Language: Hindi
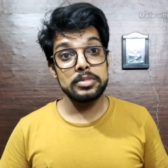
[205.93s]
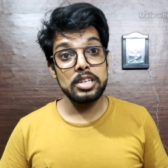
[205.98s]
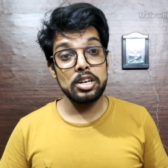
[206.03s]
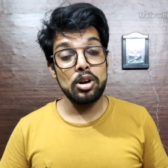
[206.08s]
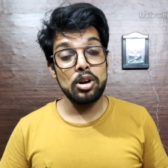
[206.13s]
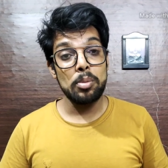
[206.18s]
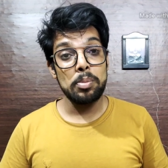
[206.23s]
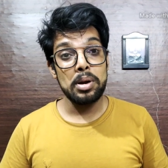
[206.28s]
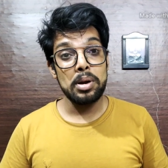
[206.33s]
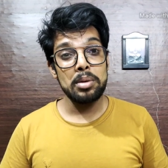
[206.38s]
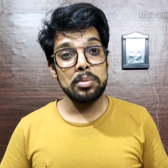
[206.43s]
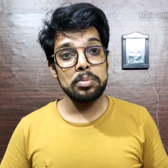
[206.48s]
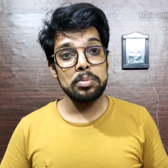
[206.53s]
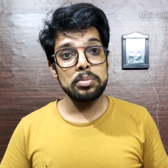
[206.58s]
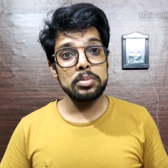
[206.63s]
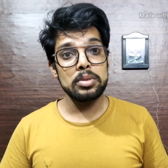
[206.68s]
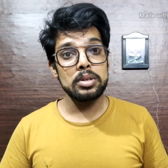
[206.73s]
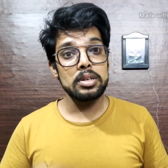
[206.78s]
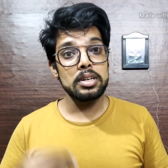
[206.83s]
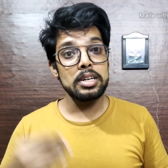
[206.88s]
जगहों पर
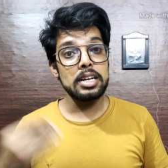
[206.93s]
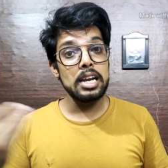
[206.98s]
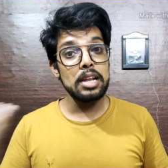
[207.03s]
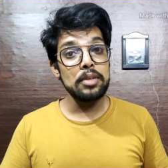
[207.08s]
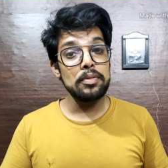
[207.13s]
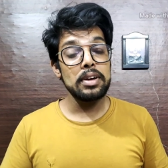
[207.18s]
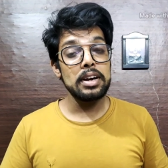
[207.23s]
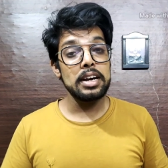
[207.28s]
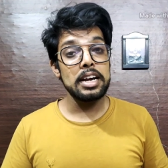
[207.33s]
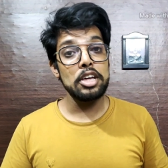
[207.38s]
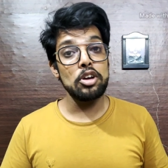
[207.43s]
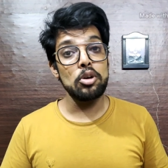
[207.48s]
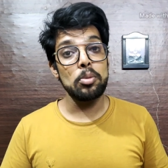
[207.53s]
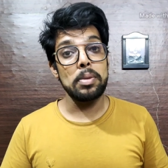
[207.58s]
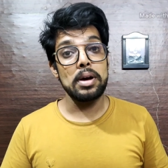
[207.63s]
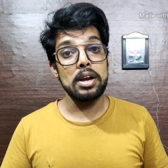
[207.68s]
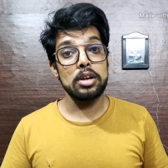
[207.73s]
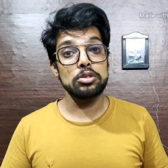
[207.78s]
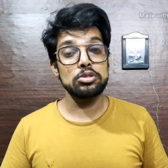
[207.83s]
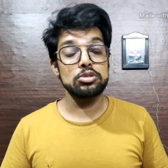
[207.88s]
डिलीवर नहीं हो
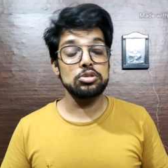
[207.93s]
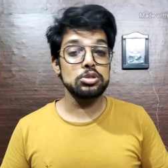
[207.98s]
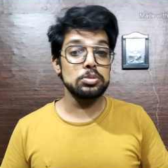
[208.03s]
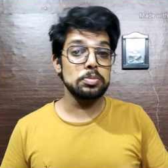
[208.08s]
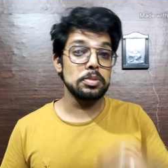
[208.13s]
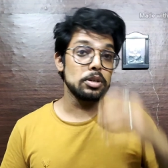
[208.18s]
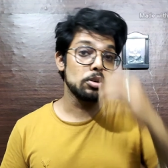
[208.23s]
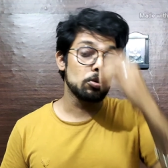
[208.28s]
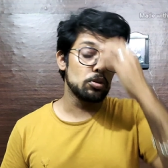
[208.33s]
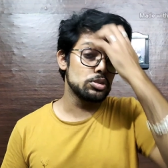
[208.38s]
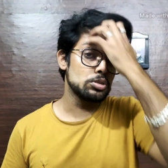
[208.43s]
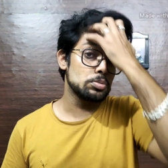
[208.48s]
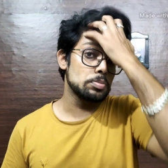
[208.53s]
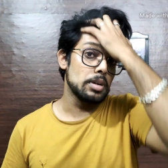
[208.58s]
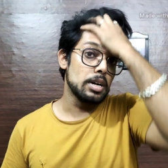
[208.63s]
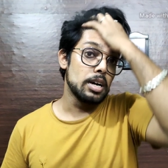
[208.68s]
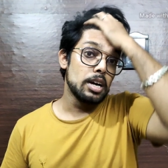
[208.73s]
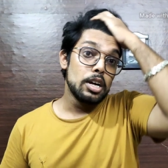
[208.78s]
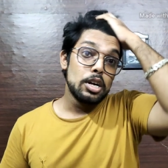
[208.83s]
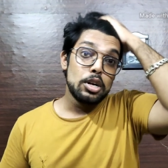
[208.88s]
पा रहा कुछ कुछ पिन कोड्स
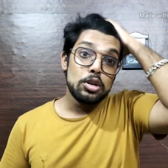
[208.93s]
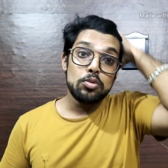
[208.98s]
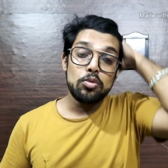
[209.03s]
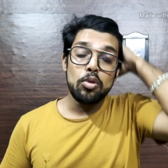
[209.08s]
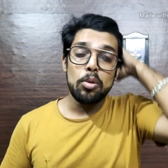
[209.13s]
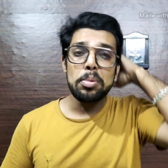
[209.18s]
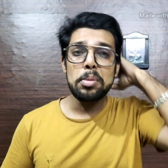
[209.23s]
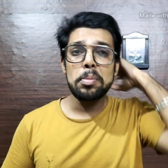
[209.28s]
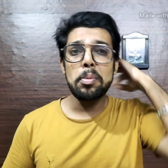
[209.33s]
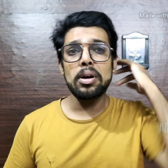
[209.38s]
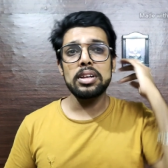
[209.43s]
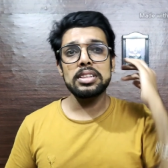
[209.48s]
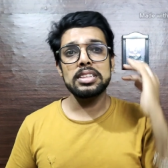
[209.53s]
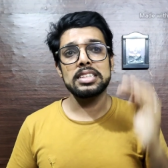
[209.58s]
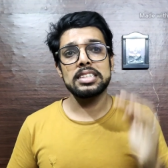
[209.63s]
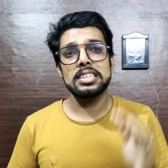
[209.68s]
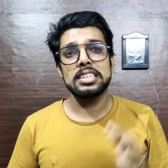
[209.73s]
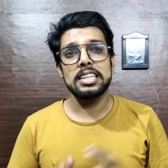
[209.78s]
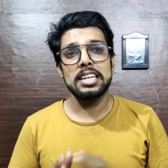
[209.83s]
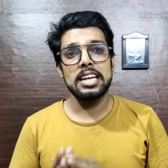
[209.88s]
पर वो भी
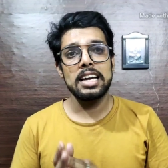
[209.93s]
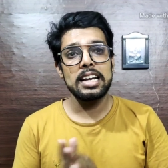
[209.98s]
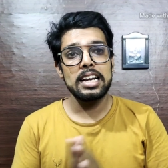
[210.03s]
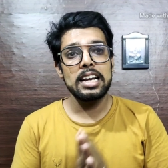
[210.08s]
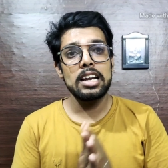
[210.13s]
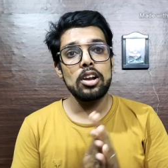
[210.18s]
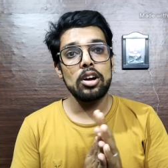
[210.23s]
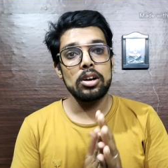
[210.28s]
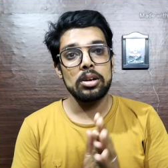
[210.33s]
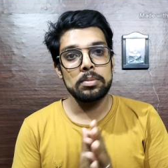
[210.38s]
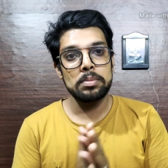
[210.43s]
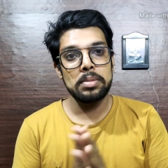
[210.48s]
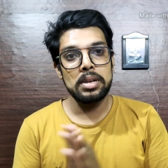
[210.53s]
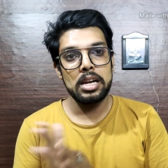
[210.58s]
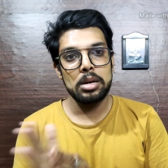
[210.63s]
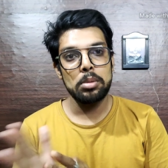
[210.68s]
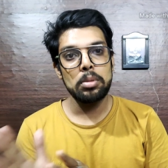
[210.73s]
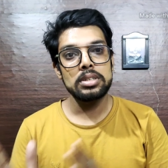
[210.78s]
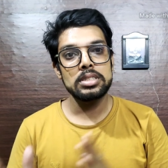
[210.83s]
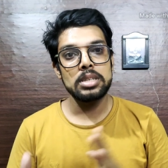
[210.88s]
बहुत रेयर
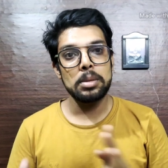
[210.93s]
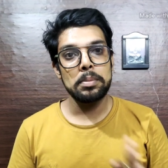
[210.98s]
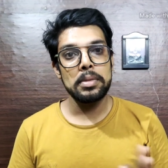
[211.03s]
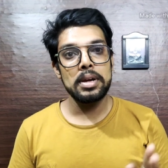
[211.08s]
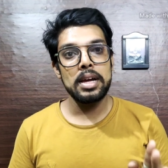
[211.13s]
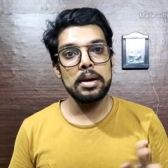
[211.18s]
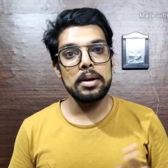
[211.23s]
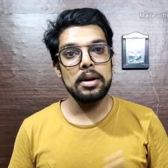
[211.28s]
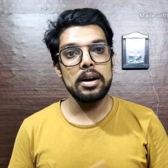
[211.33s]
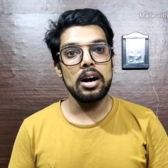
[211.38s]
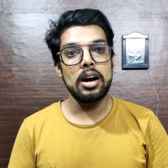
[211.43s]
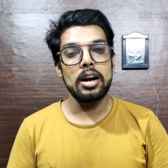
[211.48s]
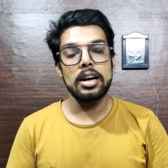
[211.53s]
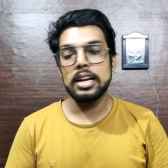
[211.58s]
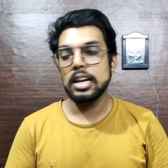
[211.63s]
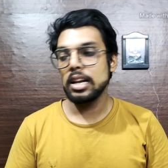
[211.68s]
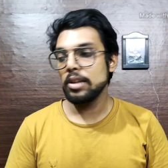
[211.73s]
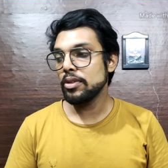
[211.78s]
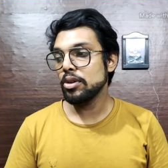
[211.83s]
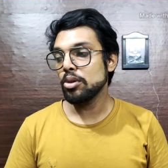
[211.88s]
लगभग सब
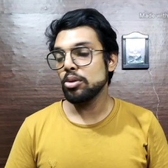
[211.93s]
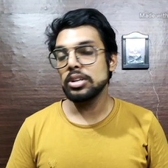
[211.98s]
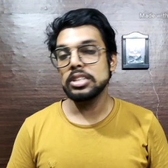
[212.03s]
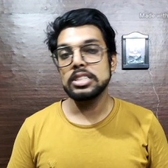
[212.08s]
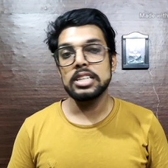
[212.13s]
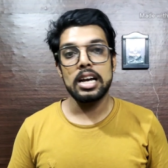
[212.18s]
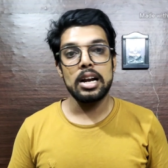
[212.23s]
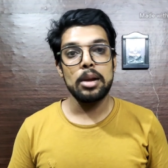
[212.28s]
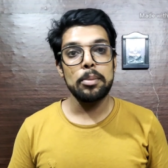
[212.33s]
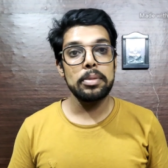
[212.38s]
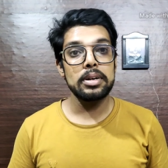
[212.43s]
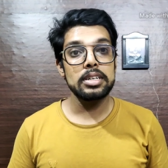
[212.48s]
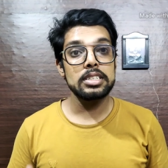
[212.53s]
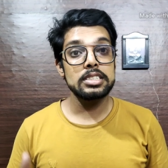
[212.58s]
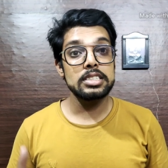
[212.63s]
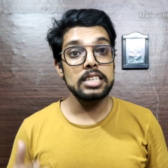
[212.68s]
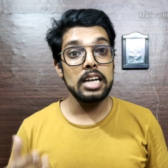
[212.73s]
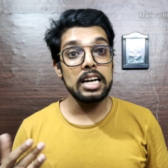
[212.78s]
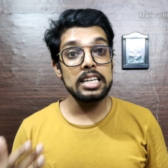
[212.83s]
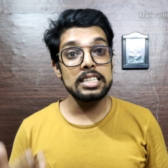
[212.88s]
में डिलीवर हो ही जा रहा है
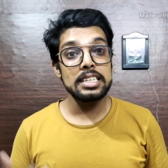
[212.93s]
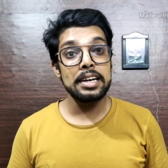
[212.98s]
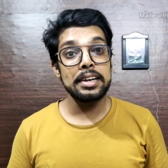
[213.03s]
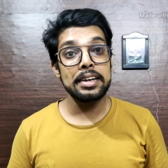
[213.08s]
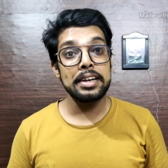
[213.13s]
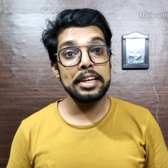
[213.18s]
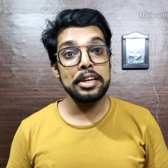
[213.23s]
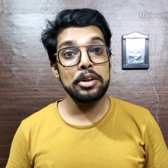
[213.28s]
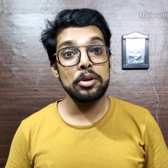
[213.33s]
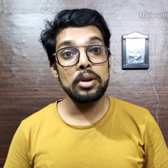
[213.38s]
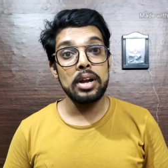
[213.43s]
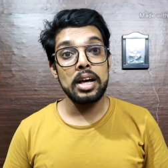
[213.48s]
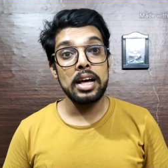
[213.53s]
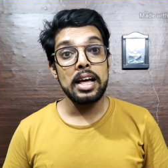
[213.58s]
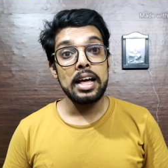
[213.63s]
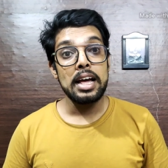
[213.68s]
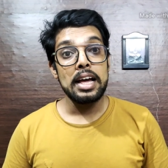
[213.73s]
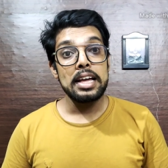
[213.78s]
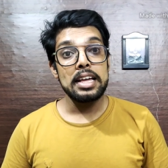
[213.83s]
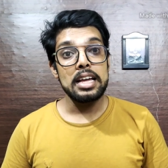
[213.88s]
बट जहाँ जहाँ नहीं हो रहा
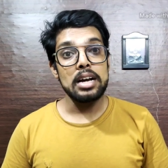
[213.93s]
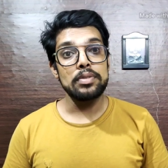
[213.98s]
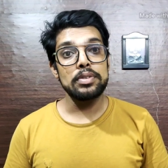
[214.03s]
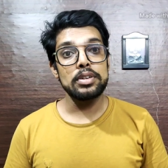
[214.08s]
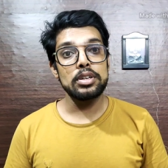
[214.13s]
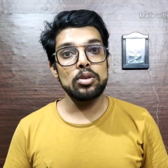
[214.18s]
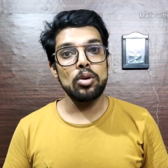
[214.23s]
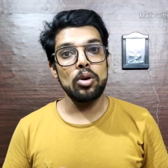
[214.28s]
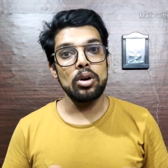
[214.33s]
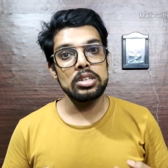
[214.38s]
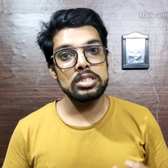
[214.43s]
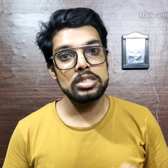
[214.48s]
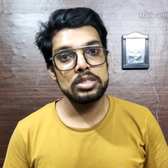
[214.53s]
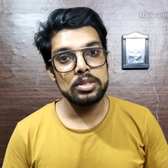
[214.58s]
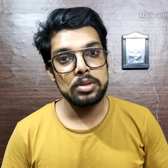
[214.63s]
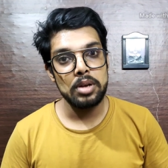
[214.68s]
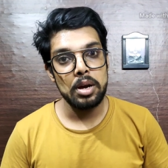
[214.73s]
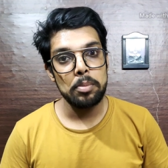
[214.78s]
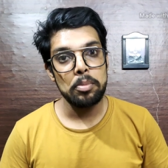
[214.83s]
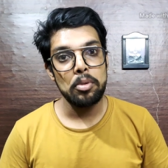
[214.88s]
है या फिर
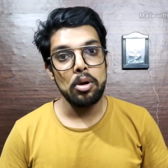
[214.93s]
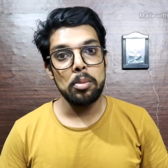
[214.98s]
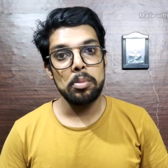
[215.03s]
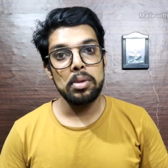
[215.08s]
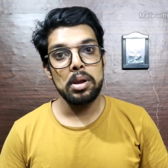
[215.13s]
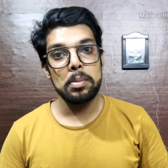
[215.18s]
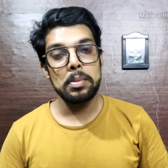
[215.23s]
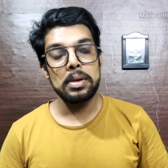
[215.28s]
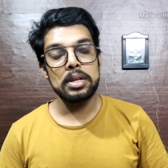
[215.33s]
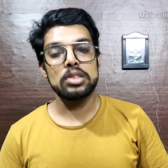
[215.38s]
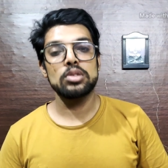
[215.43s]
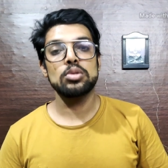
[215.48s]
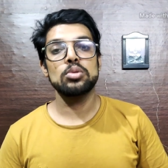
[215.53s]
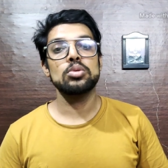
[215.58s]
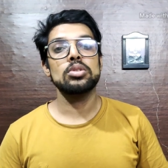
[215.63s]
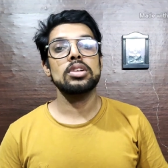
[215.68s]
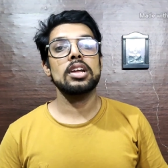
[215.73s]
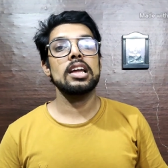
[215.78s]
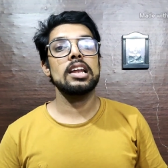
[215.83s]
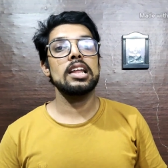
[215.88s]
कॉस्ट का प्रॉब्लम है तो
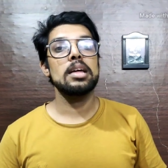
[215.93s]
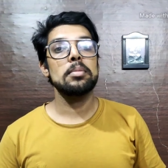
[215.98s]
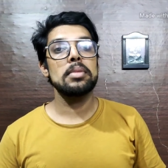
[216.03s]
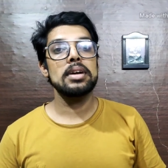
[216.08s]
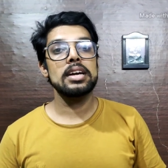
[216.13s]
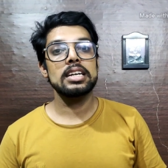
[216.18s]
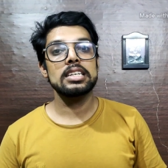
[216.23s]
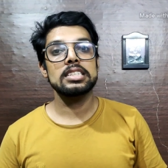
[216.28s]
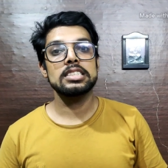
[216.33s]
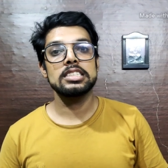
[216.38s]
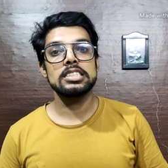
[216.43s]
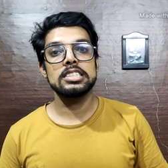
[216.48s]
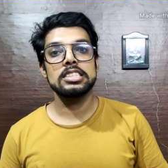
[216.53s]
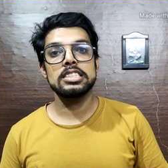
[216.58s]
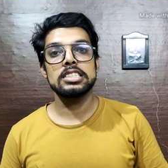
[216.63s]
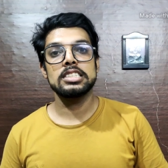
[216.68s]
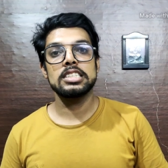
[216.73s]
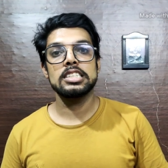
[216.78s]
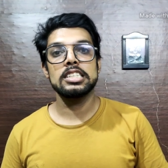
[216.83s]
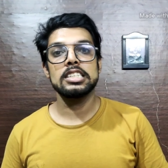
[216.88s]
उनके लिए मैं एक
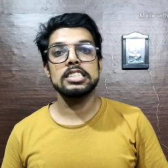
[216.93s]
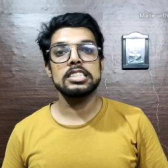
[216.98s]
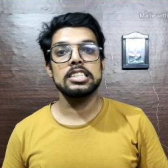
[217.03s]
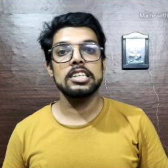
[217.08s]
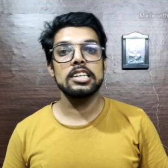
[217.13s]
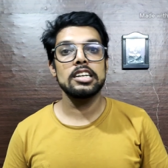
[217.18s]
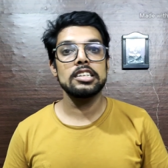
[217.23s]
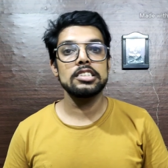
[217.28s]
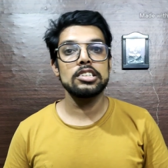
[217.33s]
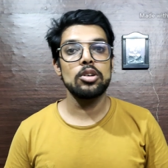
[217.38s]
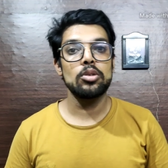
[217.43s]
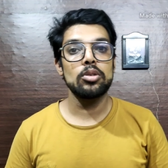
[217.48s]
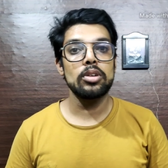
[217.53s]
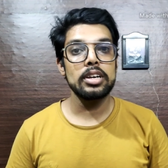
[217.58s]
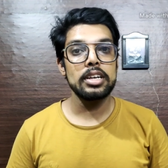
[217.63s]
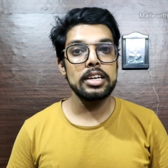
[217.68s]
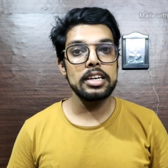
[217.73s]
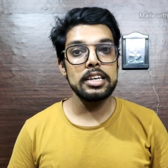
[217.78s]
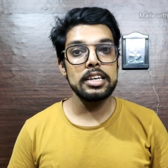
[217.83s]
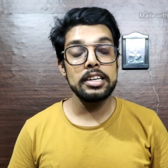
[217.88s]
चीज़ सजेस्ट करना
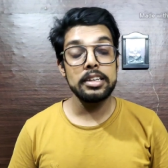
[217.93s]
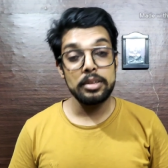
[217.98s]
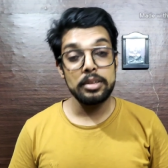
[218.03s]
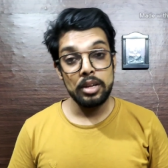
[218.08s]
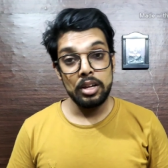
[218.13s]
चाहूँगा कि